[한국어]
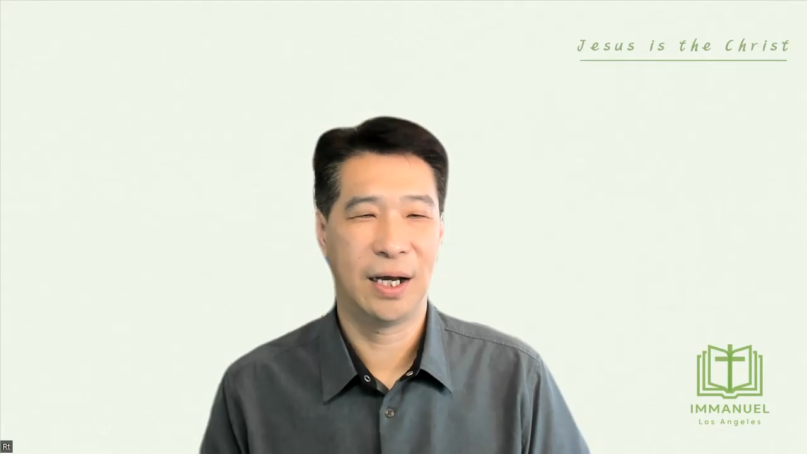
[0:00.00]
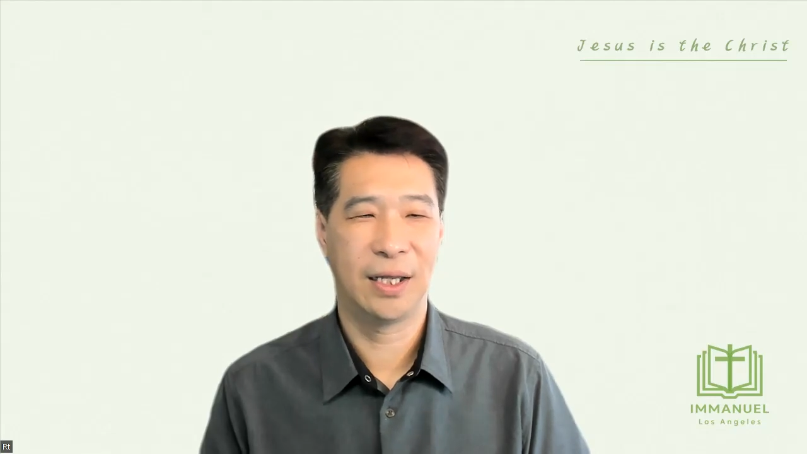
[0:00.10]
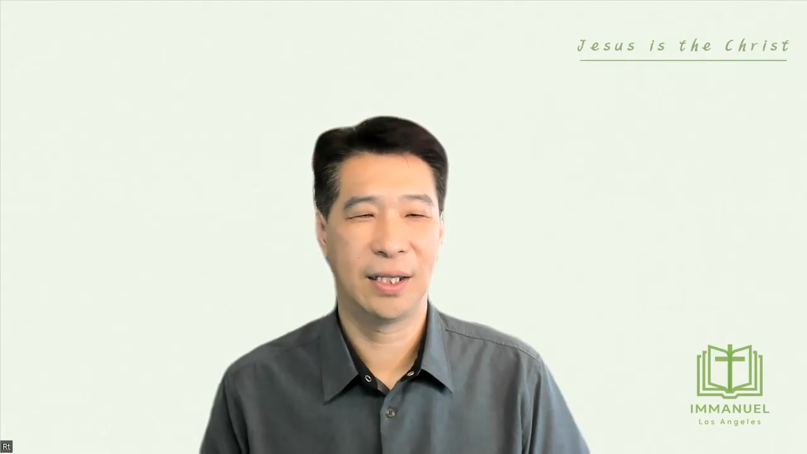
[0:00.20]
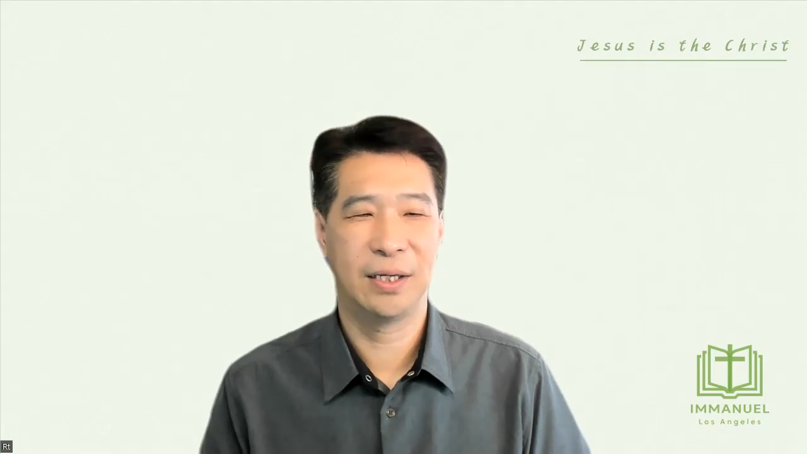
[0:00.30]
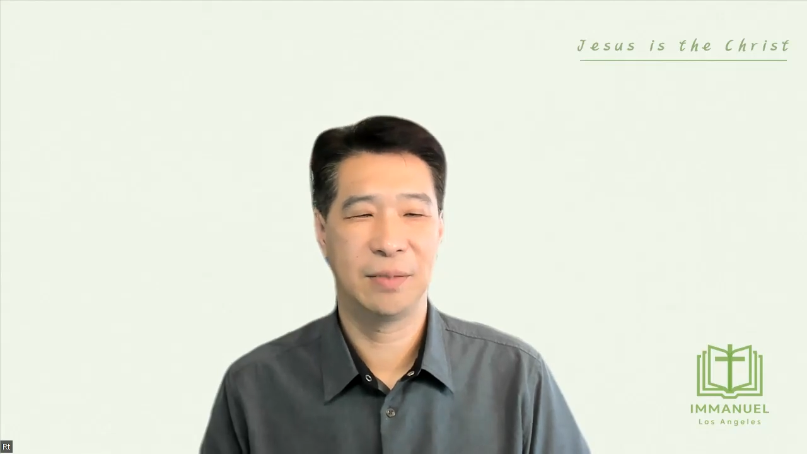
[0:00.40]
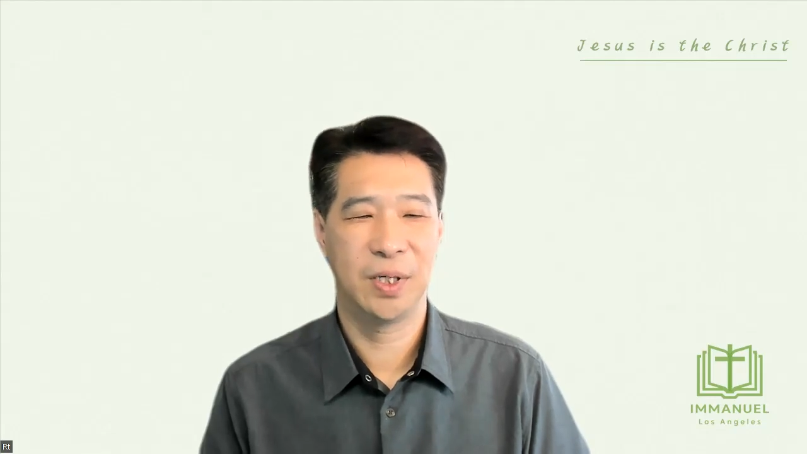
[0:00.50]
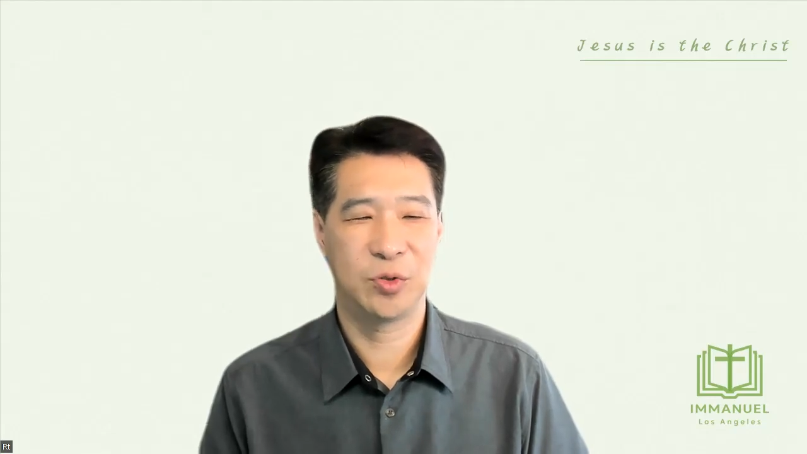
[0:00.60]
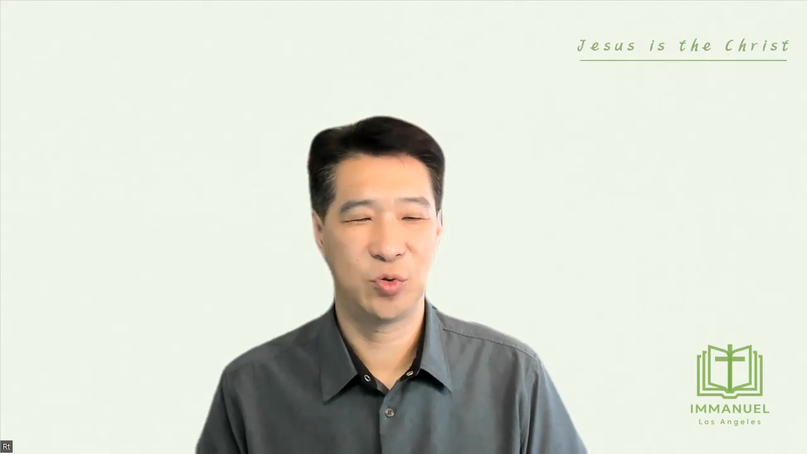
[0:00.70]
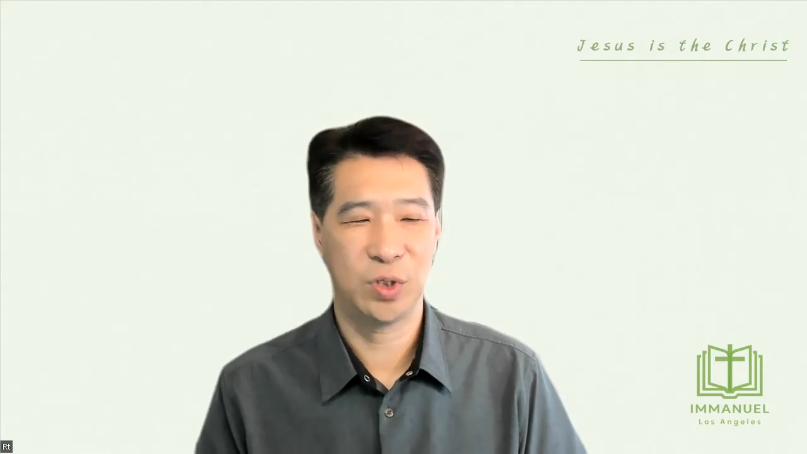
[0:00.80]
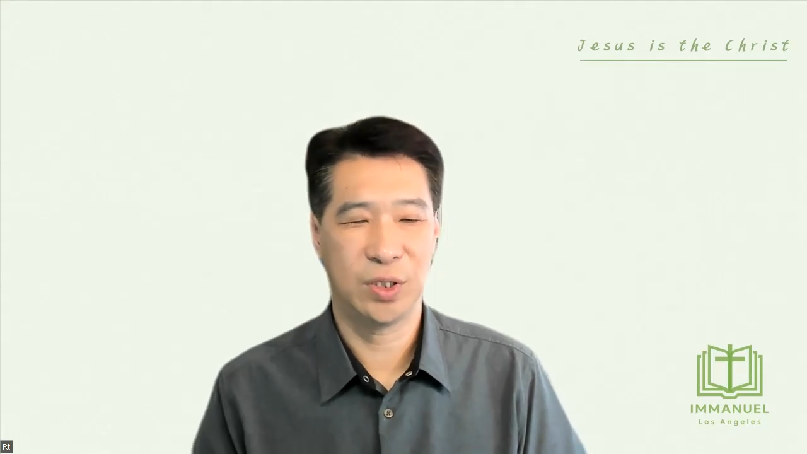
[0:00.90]
하나님의
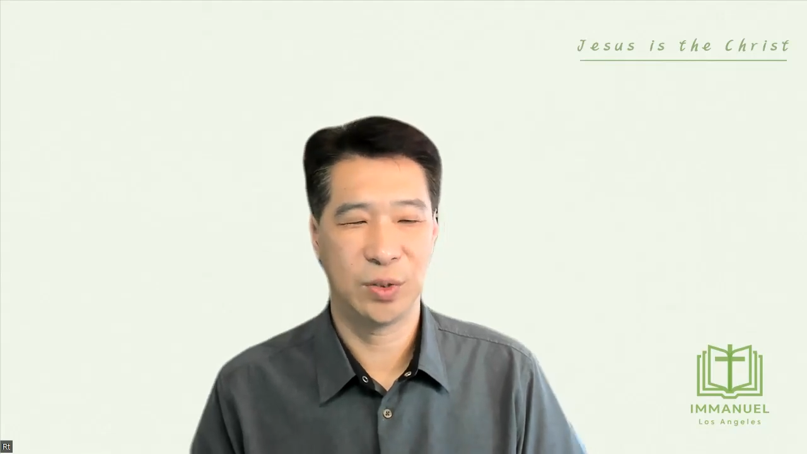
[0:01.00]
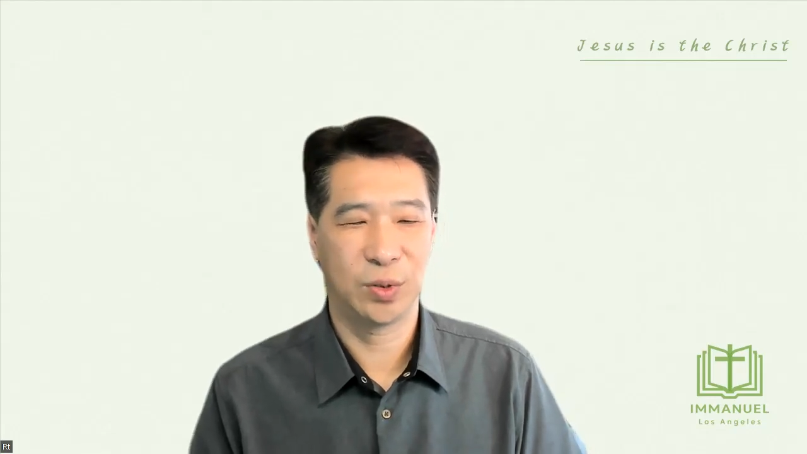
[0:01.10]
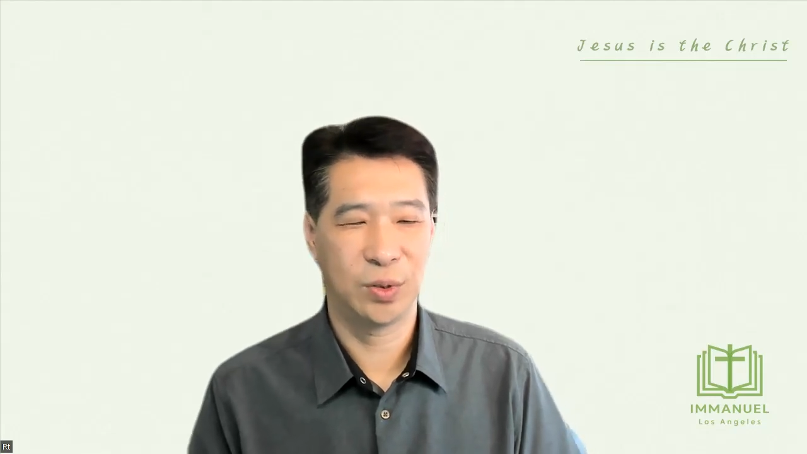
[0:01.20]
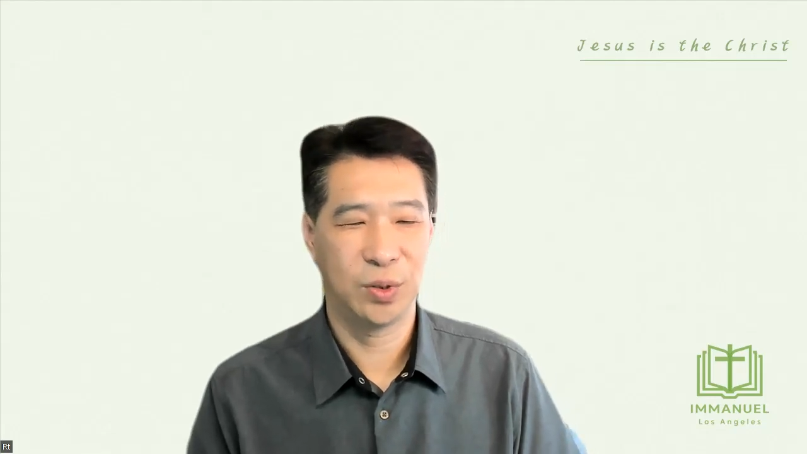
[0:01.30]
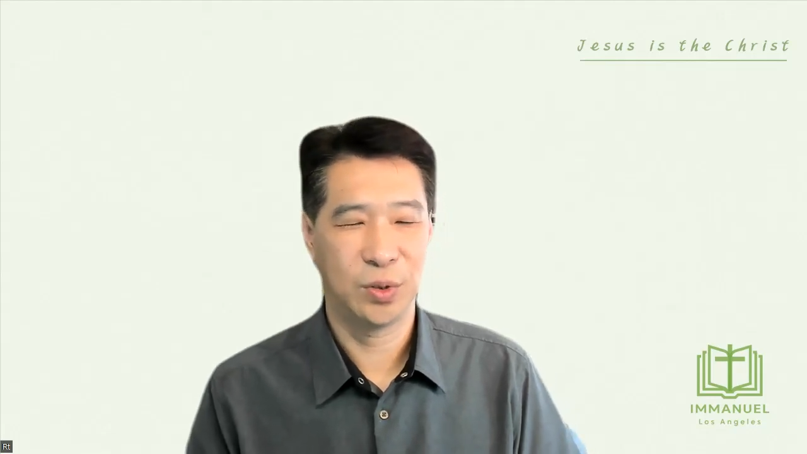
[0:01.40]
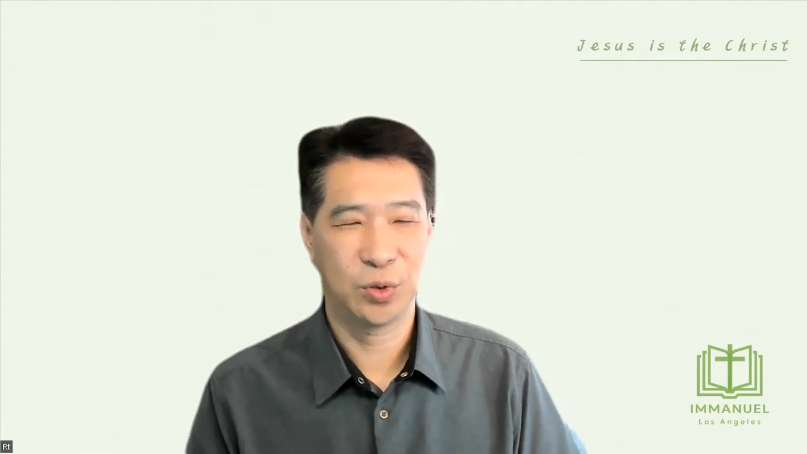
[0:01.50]
주인으로